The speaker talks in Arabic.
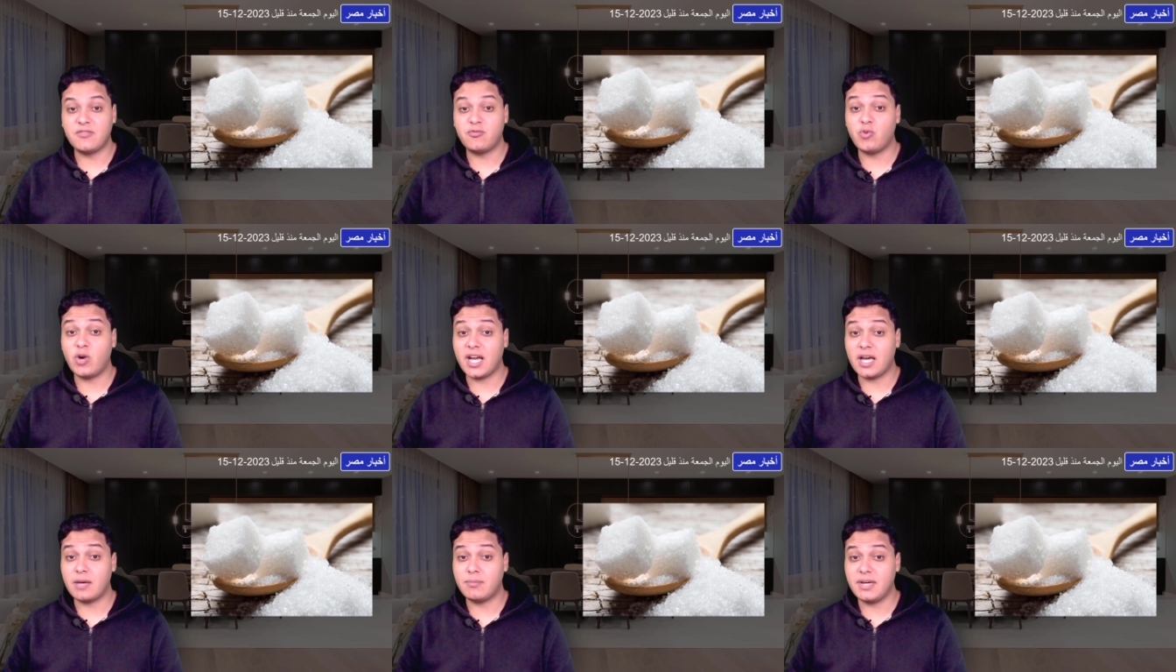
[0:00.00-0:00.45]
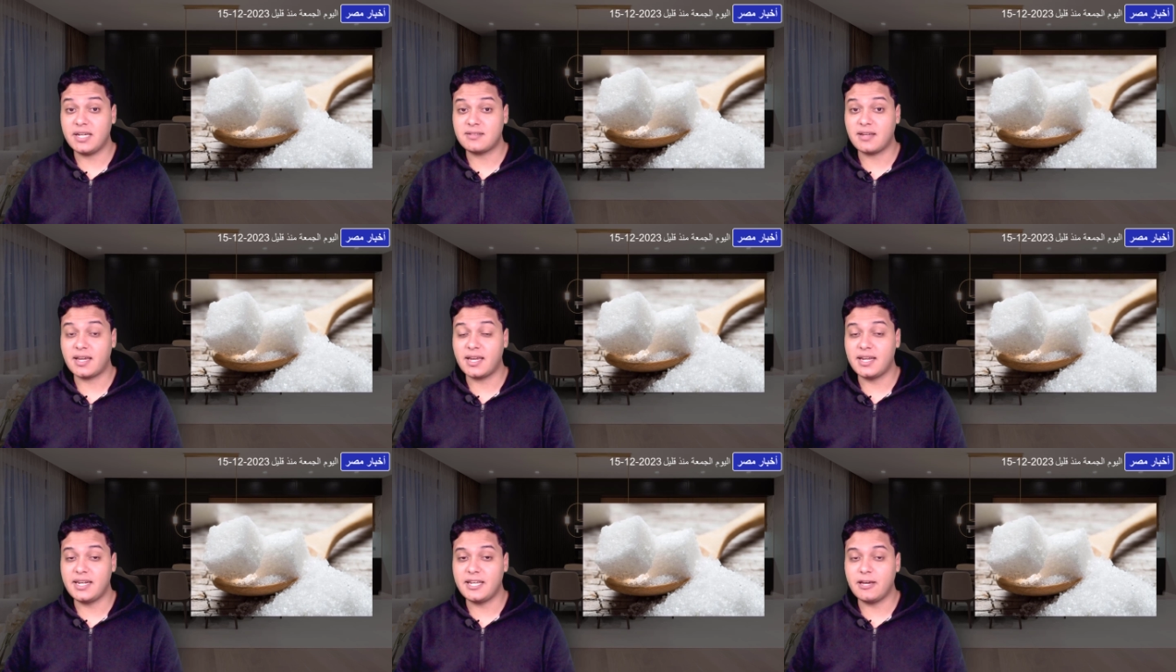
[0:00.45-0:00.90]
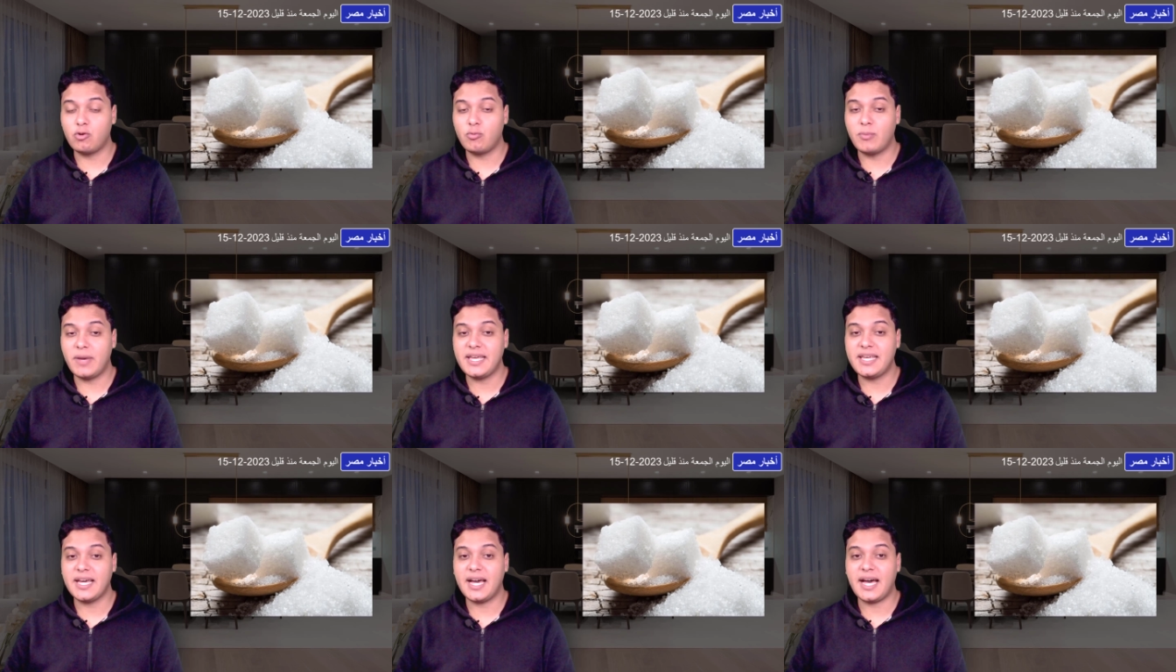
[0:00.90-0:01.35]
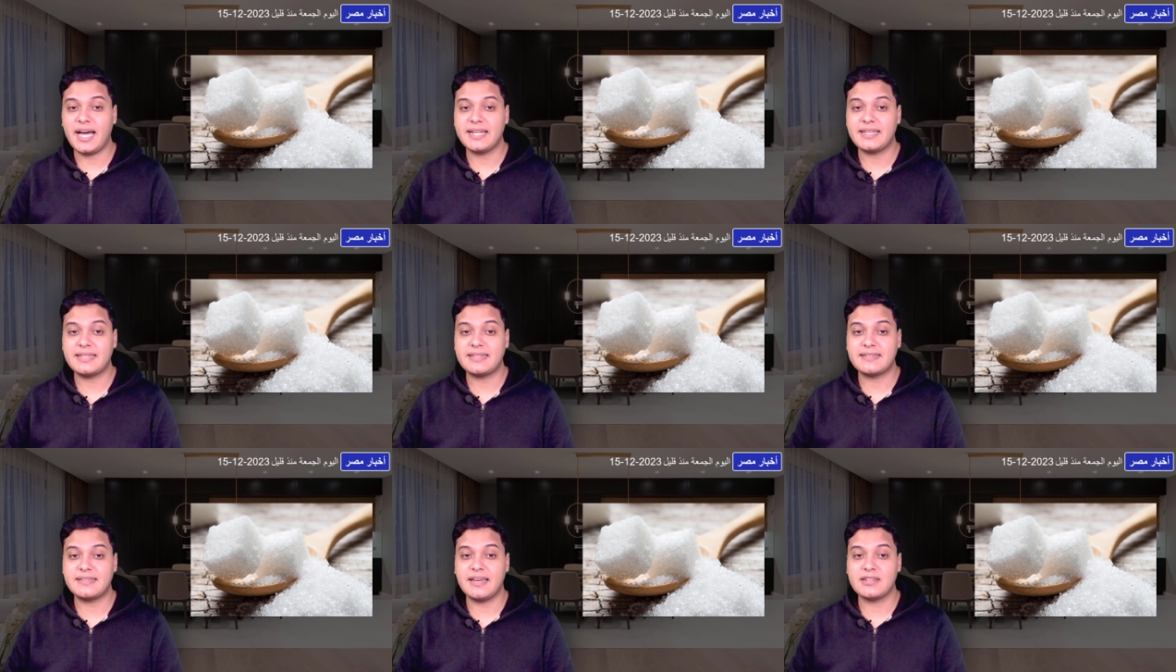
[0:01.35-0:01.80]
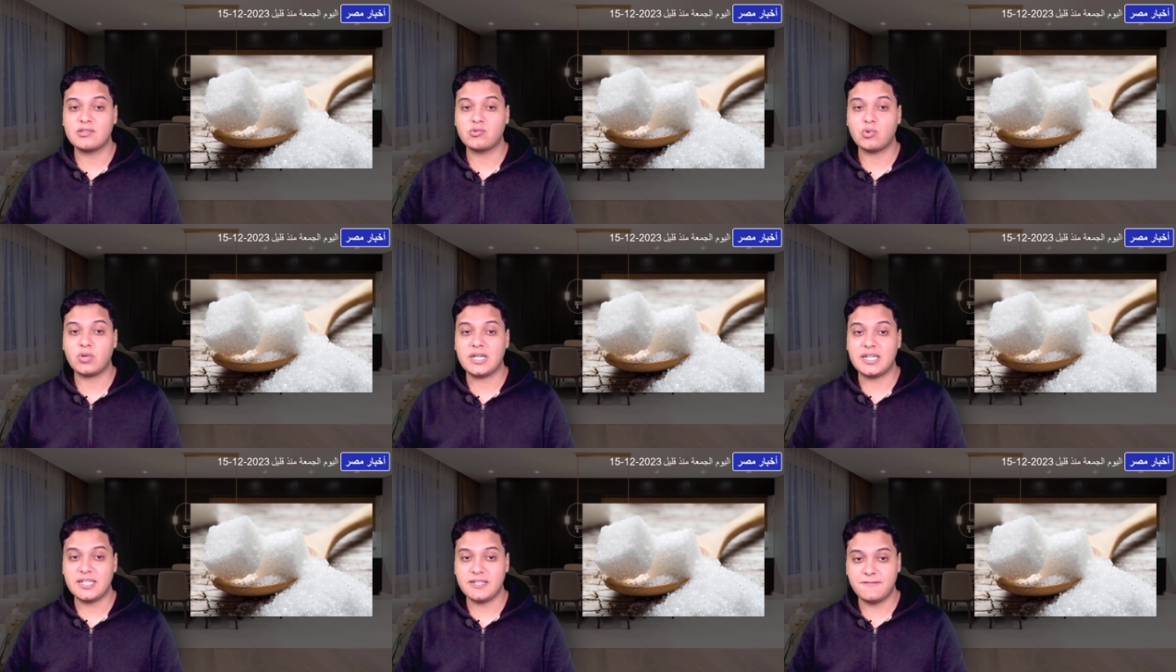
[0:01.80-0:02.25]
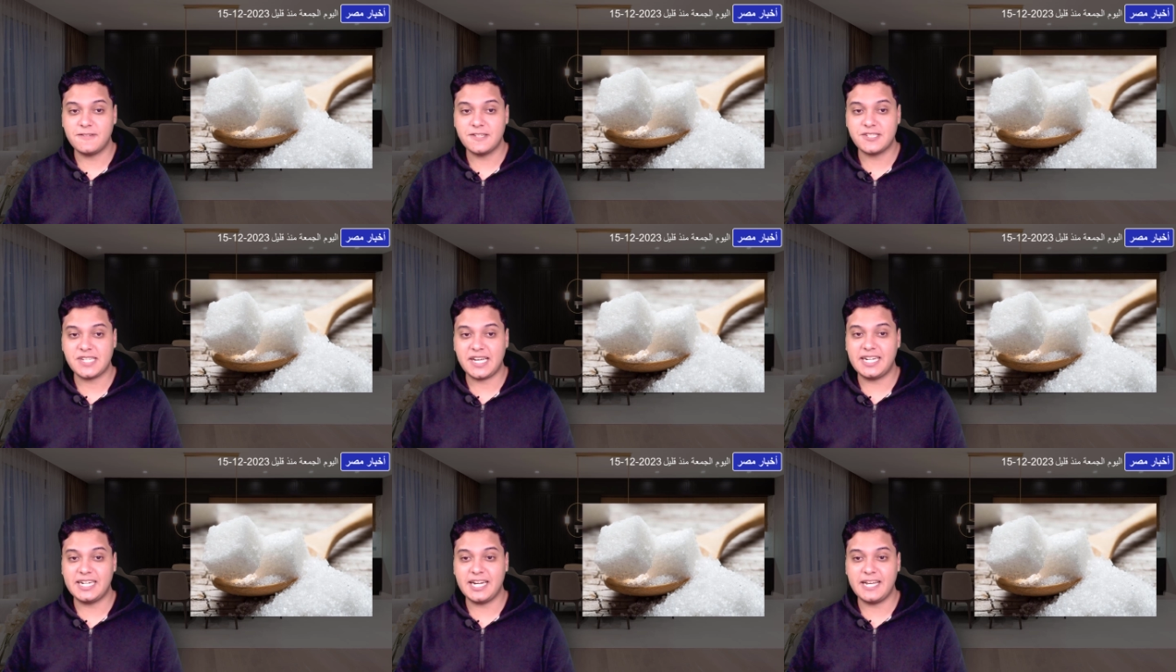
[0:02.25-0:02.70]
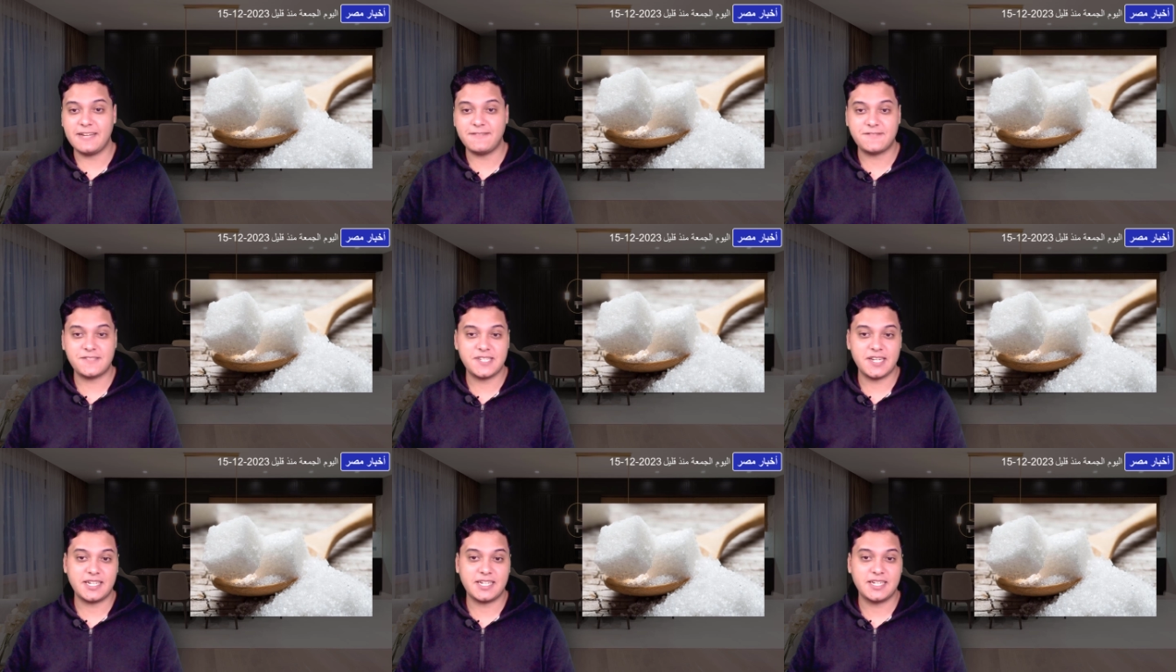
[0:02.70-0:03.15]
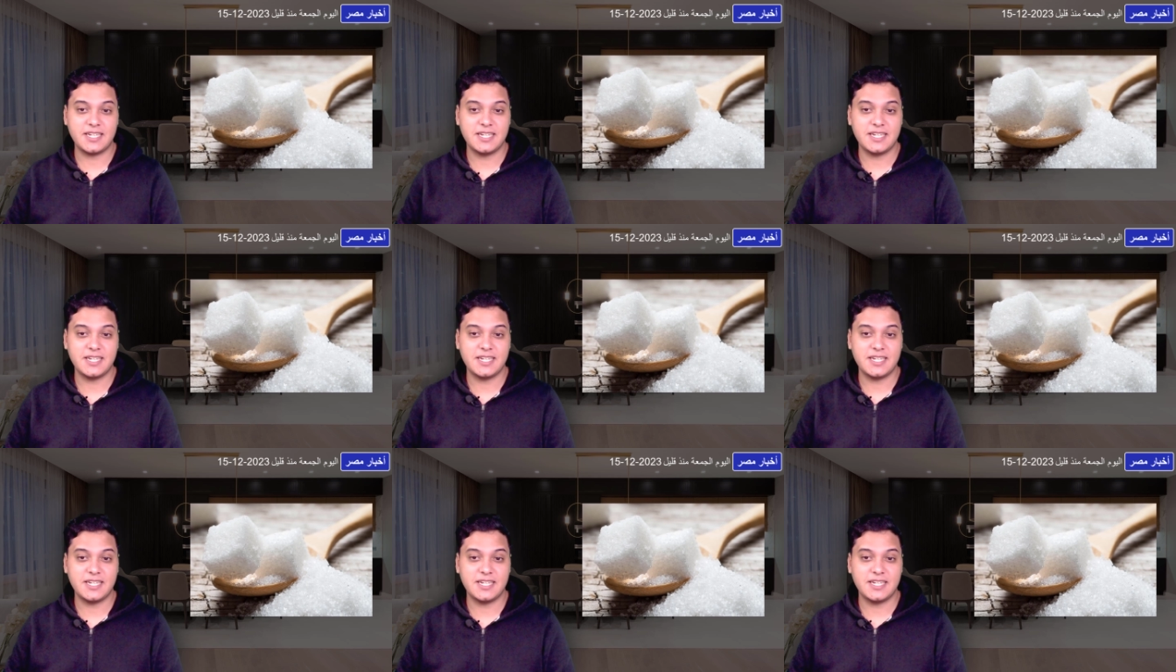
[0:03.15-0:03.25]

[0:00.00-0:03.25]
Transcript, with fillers: في وجباتك اليومية حتى تحافظ على نفسك